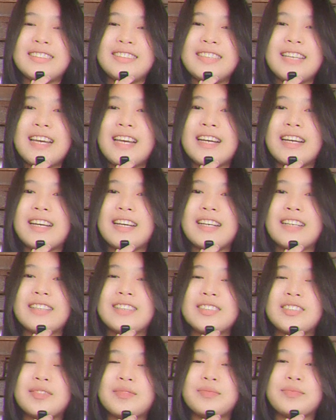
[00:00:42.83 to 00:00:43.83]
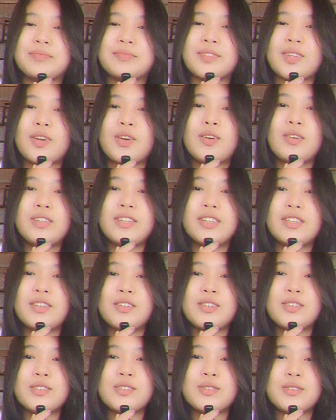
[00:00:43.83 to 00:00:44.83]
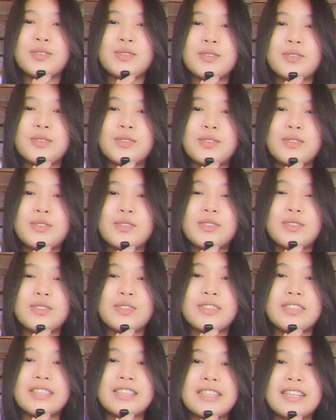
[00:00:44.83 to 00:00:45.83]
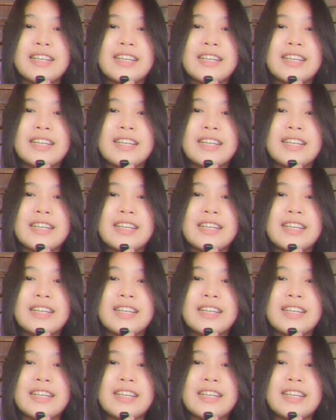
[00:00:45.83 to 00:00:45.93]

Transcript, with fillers: Yeah, only those who